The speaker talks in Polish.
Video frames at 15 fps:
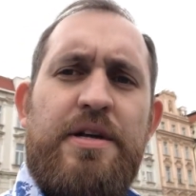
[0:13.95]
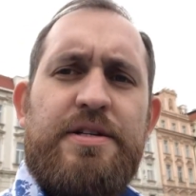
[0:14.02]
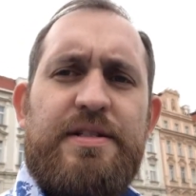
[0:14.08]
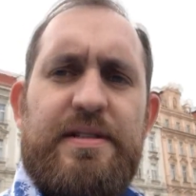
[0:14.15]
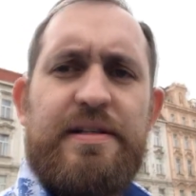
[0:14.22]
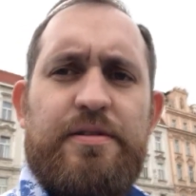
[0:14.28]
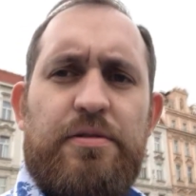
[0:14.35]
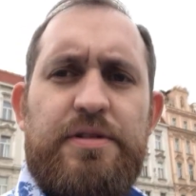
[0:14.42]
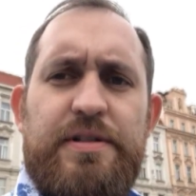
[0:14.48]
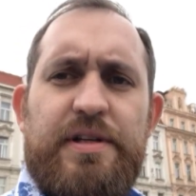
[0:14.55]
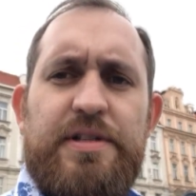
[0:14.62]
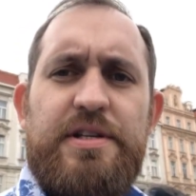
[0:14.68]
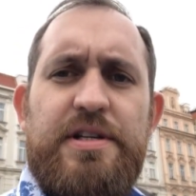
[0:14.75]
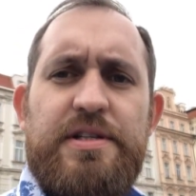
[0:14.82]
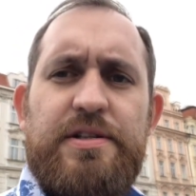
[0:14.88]
Czeska
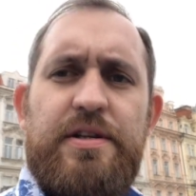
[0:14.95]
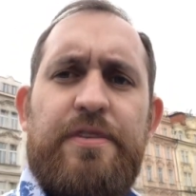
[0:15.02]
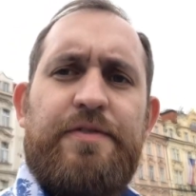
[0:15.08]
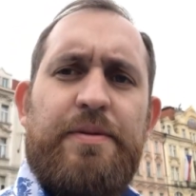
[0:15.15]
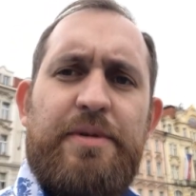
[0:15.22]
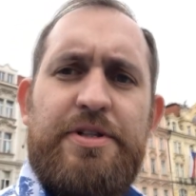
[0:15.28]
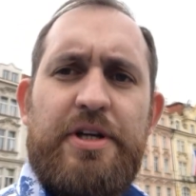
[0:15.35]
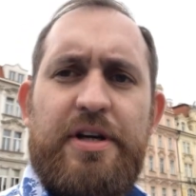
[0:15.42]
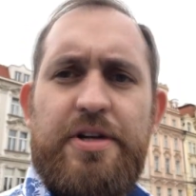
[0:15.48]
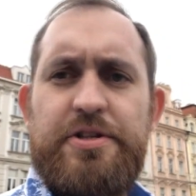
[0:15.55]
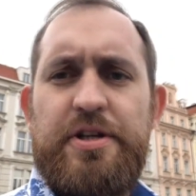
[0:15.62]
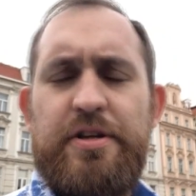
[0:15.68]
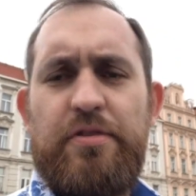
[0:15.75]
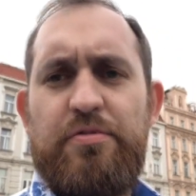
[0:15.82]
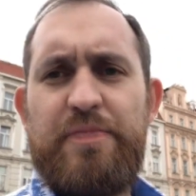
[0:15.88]
stolica nie jest w temacie
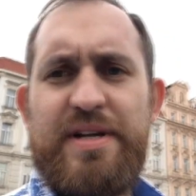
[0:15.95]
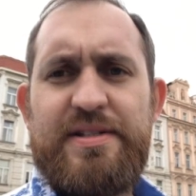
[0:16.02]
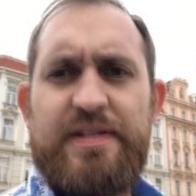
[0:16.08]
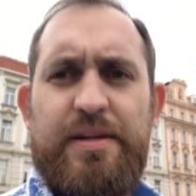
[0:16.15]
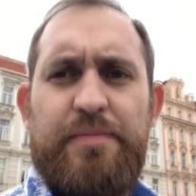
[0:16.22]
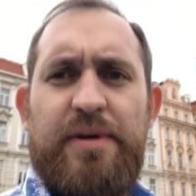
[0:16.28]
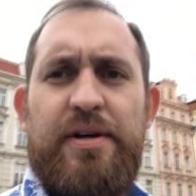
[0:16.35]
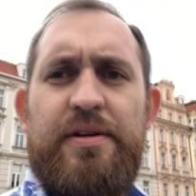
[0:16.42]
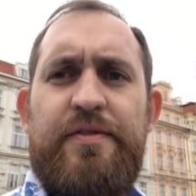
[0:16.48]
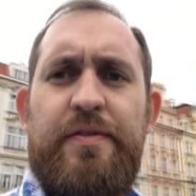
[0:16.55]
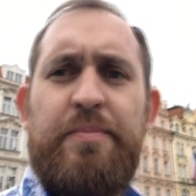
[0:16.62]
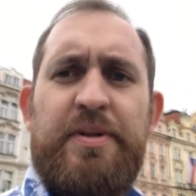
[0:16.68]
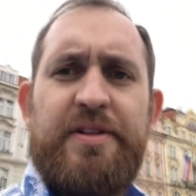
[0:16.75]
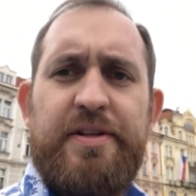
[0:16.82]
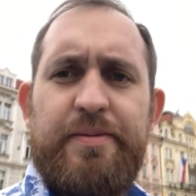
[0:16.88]
carsharingu miastem
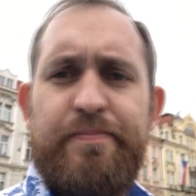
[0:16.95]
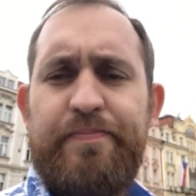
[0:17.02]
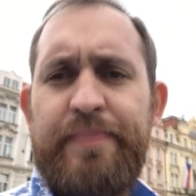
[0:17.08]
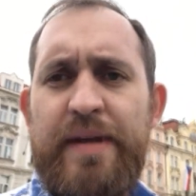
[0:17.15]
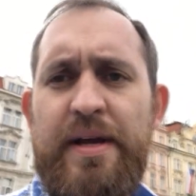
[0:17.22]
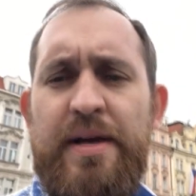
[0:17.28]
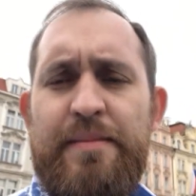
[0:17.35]
wybitnym.